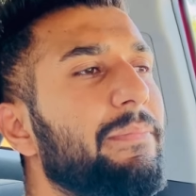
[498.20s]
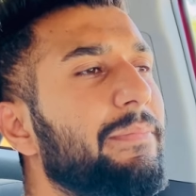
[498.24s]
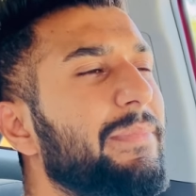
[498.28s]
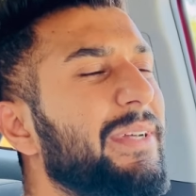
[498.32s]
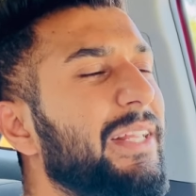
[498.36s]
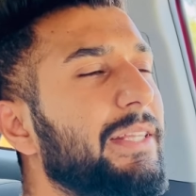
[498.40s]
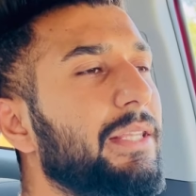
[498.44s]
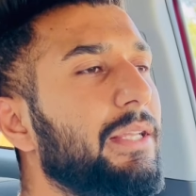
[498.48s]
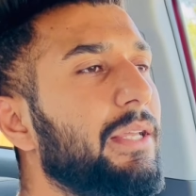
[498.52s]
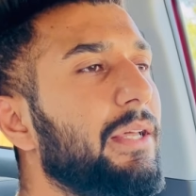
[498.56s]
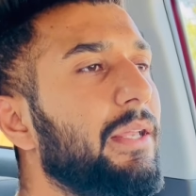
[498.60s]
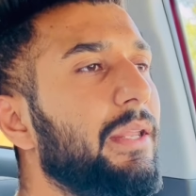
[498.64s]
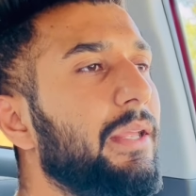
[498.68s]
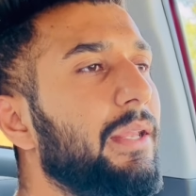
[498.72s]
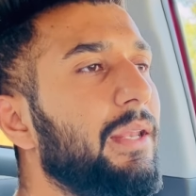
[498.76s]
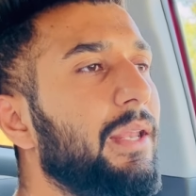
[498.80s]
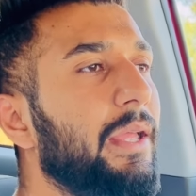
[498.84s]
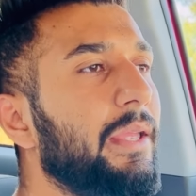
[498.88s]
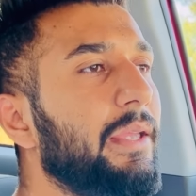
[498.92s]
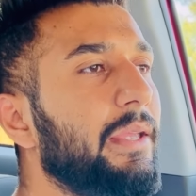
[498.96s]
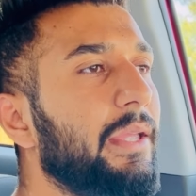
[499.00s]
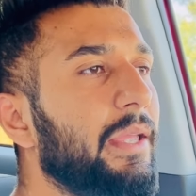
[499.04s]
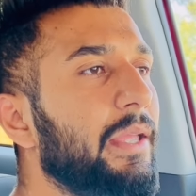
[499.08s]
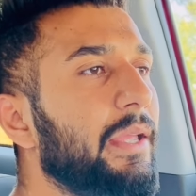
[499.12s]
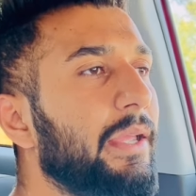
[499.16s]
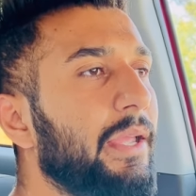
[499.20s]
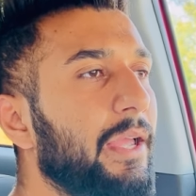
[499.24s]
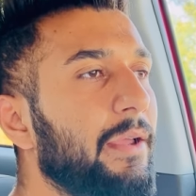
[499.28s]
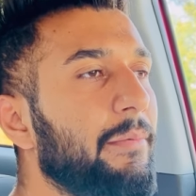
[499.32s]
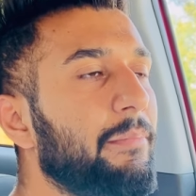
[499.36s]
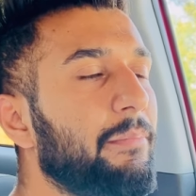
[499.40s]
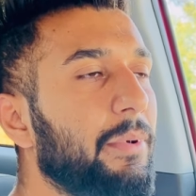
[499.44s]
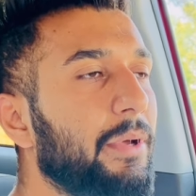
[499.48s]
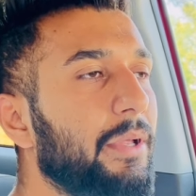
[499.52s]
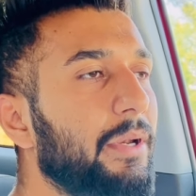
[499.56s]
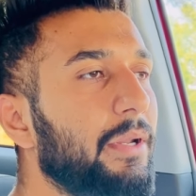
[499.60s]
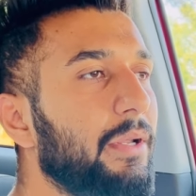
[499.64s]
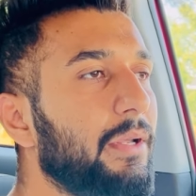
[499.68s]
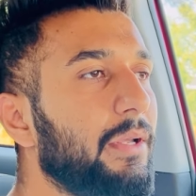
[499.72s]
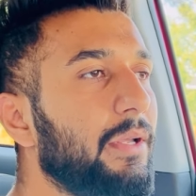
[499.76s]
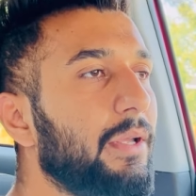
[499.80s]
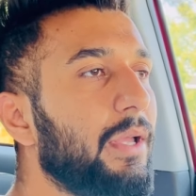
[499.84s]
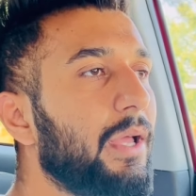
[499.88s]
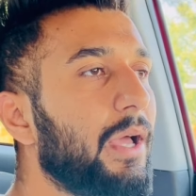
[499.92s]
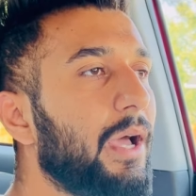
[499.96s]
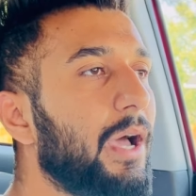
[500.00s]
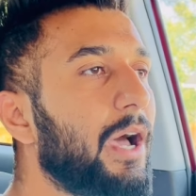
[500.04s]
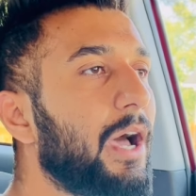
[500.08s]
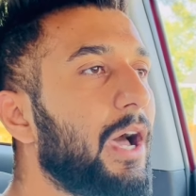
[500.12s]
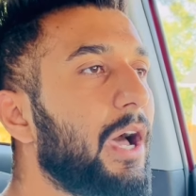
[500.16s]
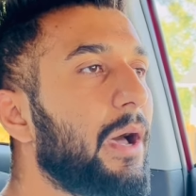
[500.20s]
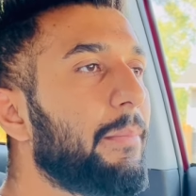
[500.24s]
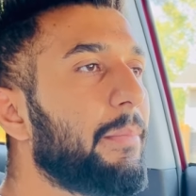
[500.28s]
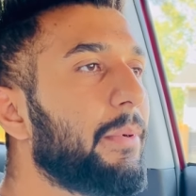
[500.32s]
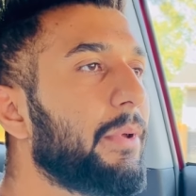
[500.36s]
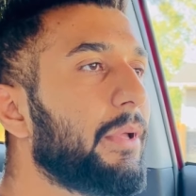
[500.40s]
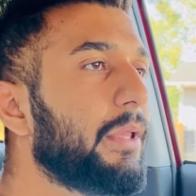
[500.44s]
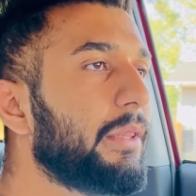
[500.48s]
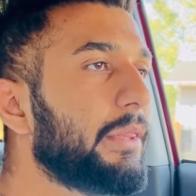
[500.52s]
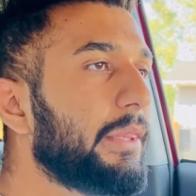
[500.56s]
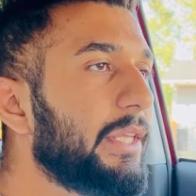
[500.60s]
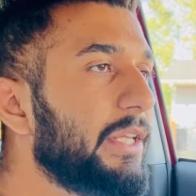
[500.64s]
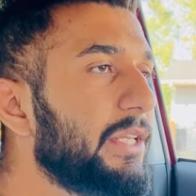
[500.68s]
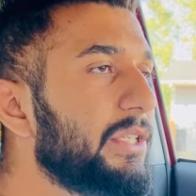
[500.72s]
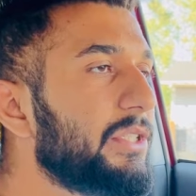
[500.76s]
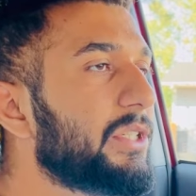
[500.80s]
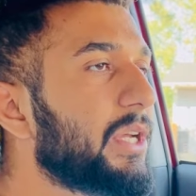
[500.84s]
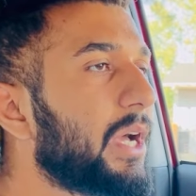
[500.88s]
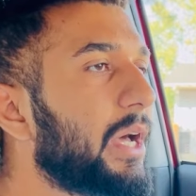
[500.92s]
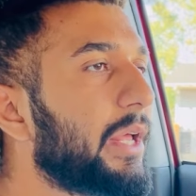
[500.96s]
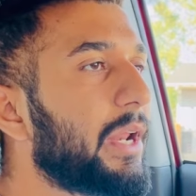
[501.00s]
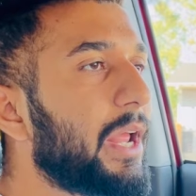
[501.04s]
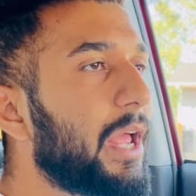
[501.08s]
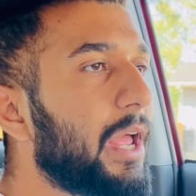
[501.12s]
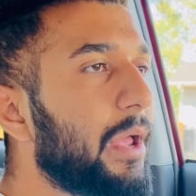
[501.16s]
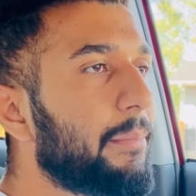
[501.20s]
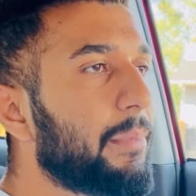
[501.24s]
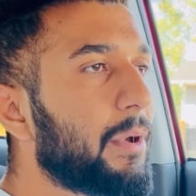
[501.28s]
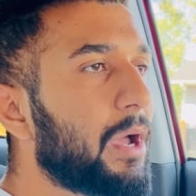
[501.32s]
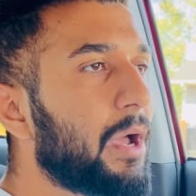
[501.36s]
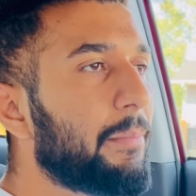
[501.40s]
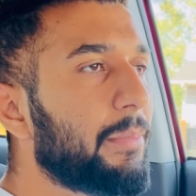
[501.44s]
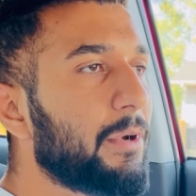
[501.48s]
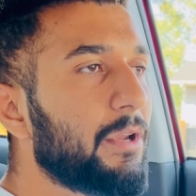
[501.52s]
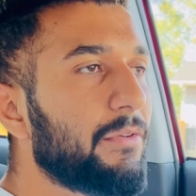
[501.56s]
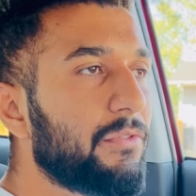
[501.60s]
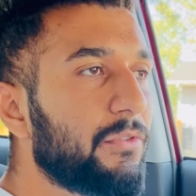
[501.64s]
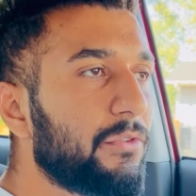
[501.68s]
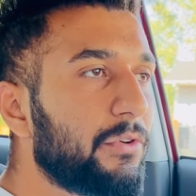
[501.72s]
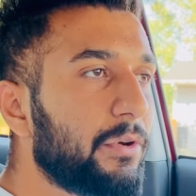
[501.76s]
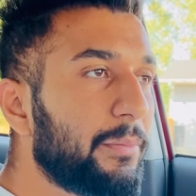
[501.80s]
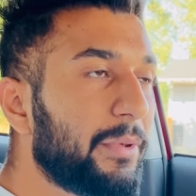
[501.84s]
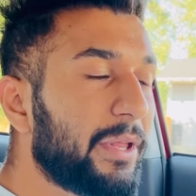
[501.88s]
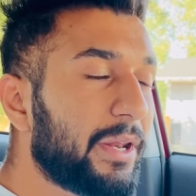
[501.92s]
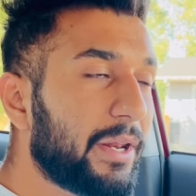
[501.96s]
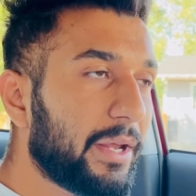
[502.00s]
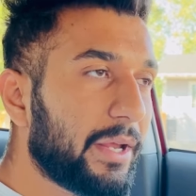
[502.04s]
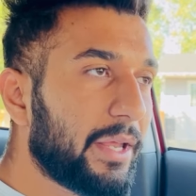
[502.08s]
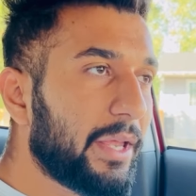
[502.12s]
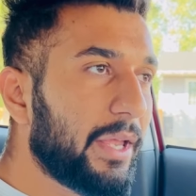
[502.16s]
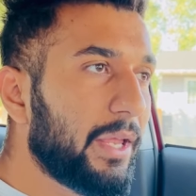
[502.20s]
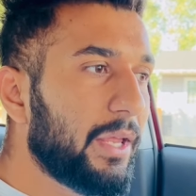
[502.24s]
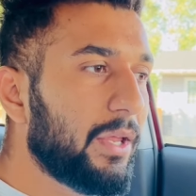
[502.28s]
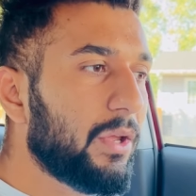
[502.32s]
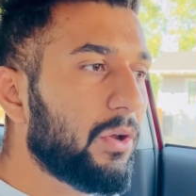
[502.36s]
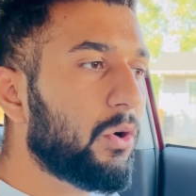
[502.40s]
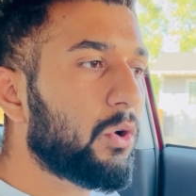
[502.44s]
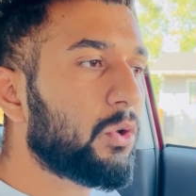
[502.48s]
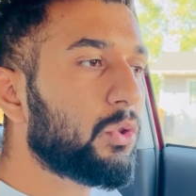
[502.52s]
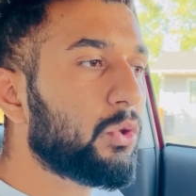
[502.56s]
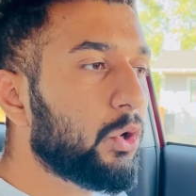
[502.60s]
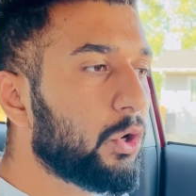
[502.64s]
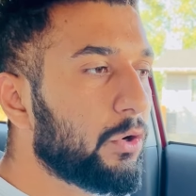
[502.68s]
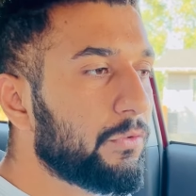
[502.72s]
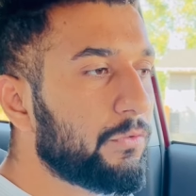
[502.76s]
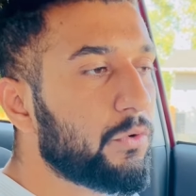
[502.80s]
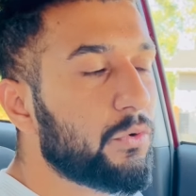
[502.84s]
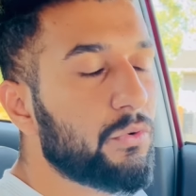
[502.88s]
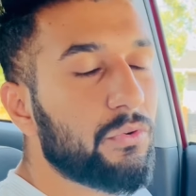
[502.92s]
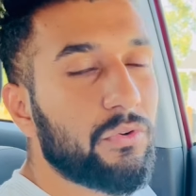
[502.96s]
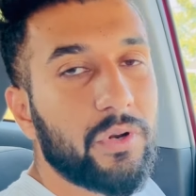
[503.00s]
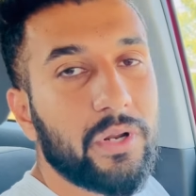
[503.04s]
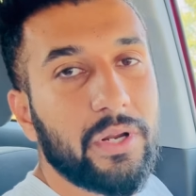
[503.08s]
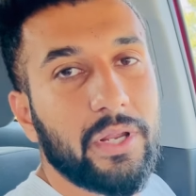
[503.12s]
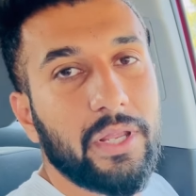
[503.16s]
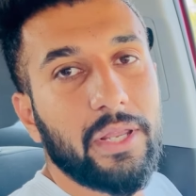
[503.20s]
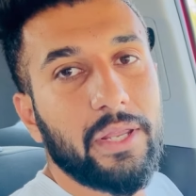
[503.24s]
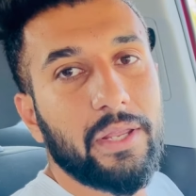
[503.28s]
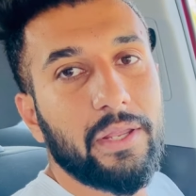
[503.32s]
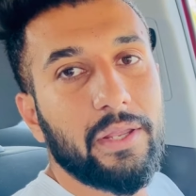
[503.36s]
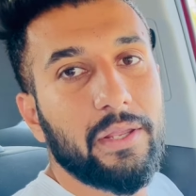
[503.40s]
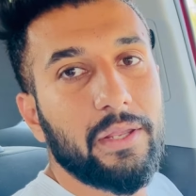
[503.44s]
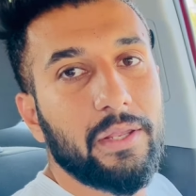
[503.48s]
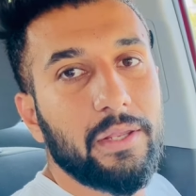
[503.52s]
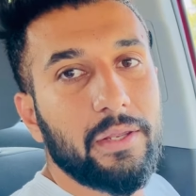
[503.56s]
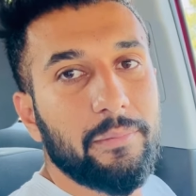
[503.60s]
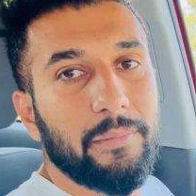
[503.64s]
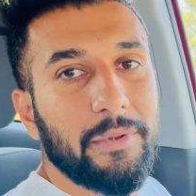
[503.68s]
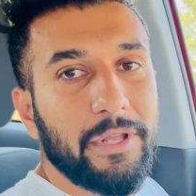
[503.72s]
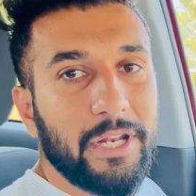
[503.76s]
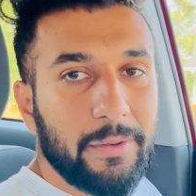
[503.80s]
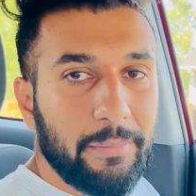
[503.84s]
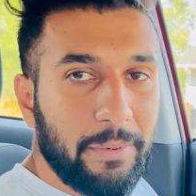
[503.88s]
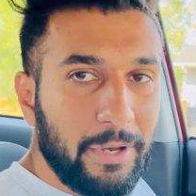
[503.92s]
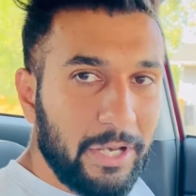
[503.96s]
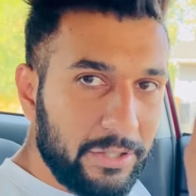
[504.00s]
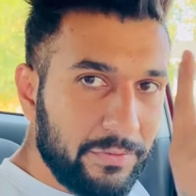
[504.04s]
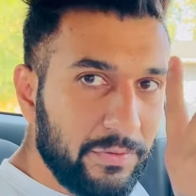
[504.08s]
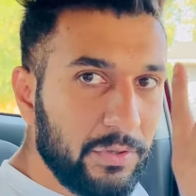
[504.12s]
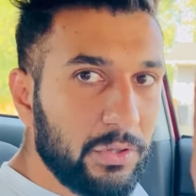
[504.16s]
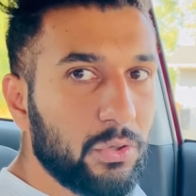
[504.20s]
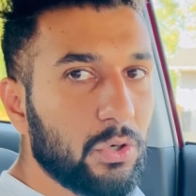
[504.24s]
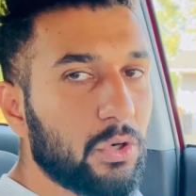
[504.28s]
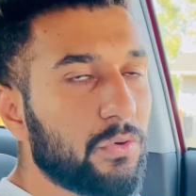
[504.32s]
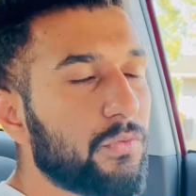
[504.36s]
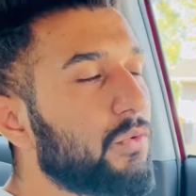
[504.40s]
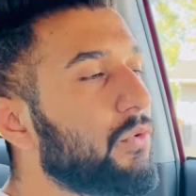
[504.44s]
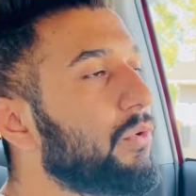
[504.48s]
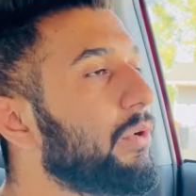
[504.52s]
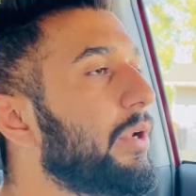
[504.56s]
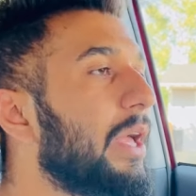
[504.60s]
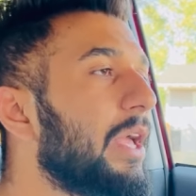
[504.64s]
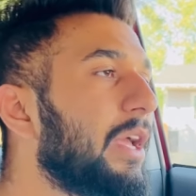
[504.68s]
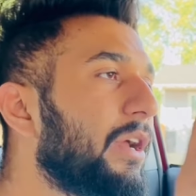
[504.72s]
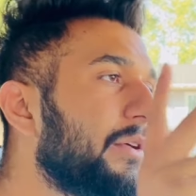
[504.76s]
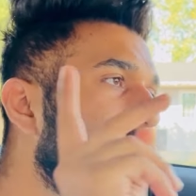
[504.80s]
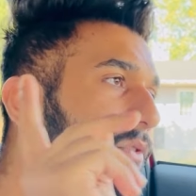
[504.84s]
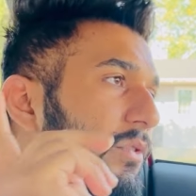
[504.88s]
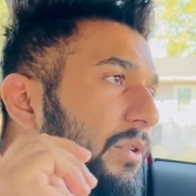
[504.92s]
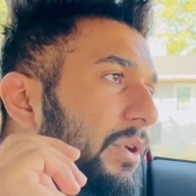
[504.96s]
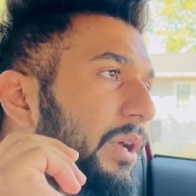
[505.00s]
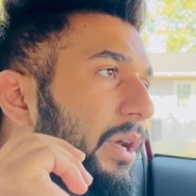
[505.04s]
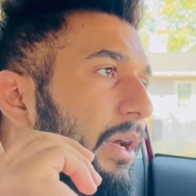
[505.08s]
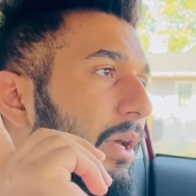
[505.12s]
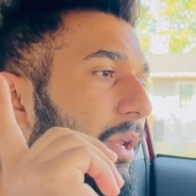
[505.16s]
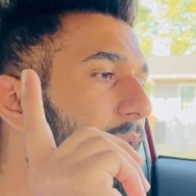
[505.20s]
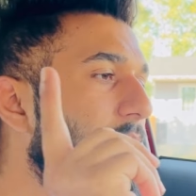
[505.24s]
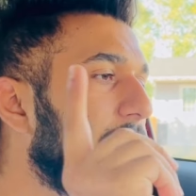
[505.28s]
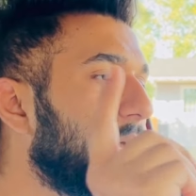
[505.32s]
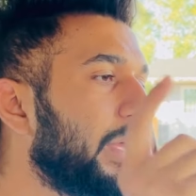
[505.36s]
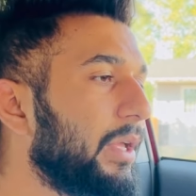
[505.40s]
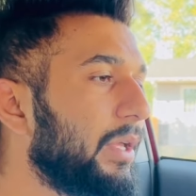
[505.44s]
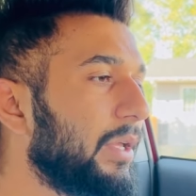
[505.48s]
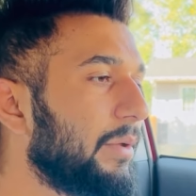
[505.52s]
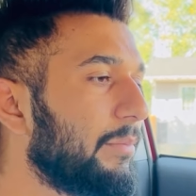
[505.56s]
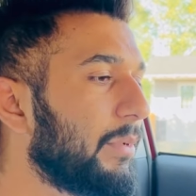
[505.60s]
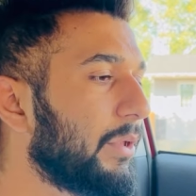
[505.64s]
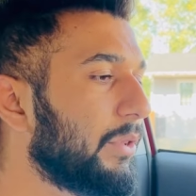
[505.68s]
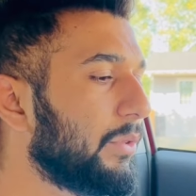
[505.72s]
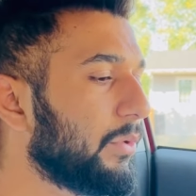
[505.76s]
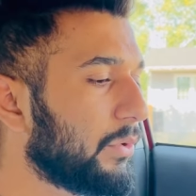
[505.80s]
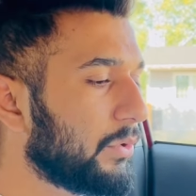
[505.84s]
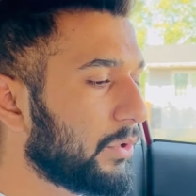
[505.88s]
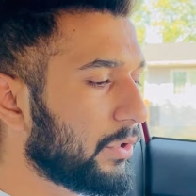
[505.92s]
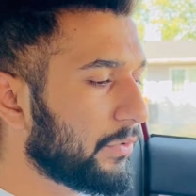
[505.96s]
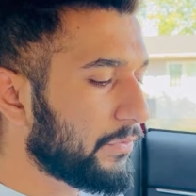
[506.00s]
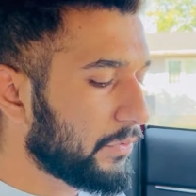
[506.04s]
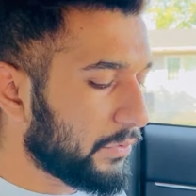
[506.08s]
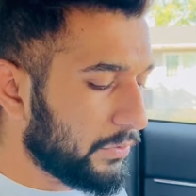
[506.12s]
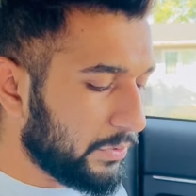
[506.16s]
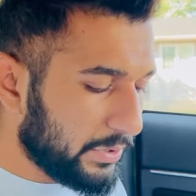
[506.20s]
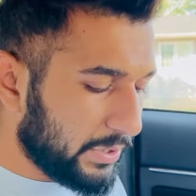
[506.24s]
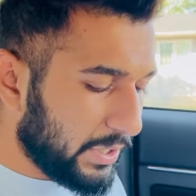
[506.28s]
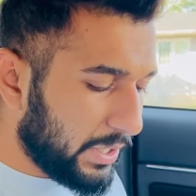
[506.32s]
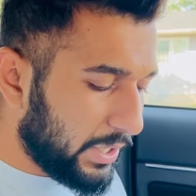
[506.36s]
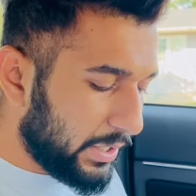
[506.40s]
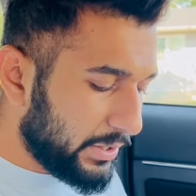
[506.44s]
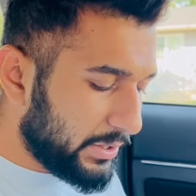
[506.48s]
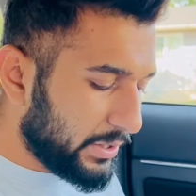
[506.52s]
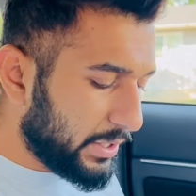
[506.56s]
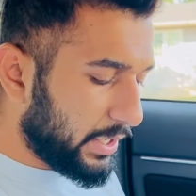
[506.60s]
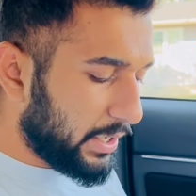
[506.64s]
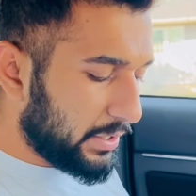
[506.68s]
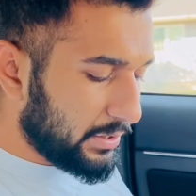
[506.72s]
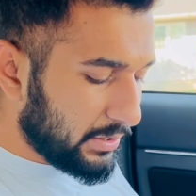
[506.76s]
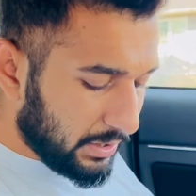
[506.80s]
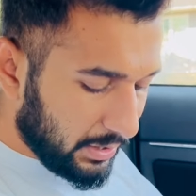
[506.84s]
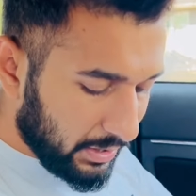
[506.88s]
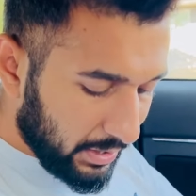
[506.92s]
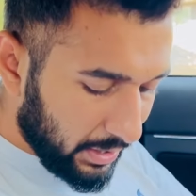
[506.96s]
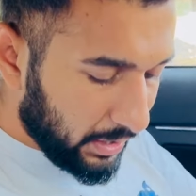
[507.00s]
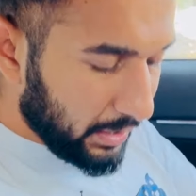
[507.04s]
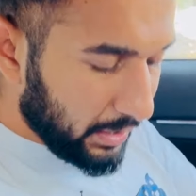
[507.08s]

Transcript: मत करें लाइक एक ऐप पर हाँ। आप तीन चार ऐप अपने फोन में रखें और दो फोन अच्छा। रखें मेरे पास भी दो फोन है एक फोन घर है मैं हाँ। दोनों फोन जहाँ चार्ज लगा